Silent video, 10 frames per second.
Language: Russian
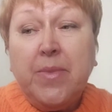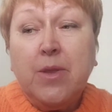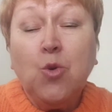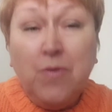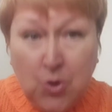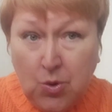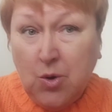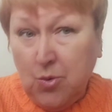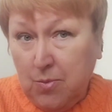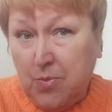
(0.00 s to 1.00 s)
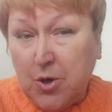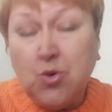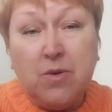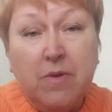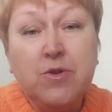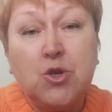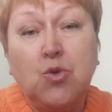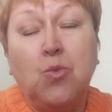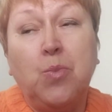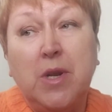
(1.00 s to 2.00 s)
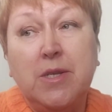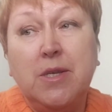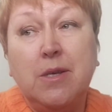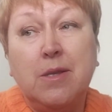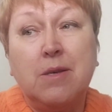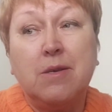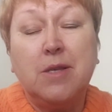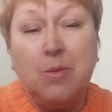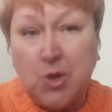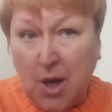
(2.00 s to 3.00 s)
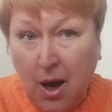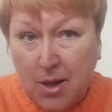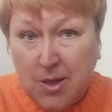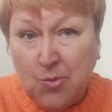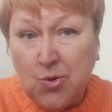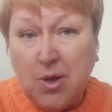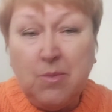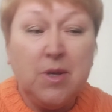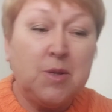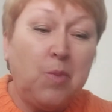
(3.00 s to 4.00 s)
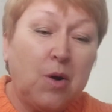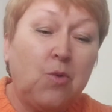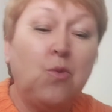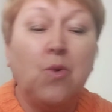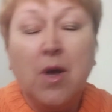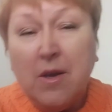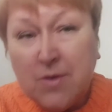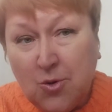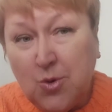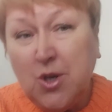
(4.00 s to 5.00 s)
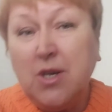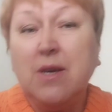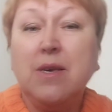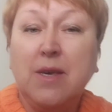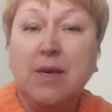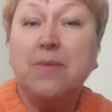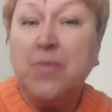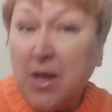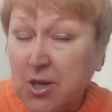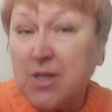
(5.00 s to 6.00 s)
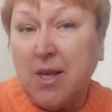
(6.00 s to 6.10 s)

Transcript: Но в итоге он пришел к выводу, что он полетит э, тем же азимутом из Баку в Сочи и дальше,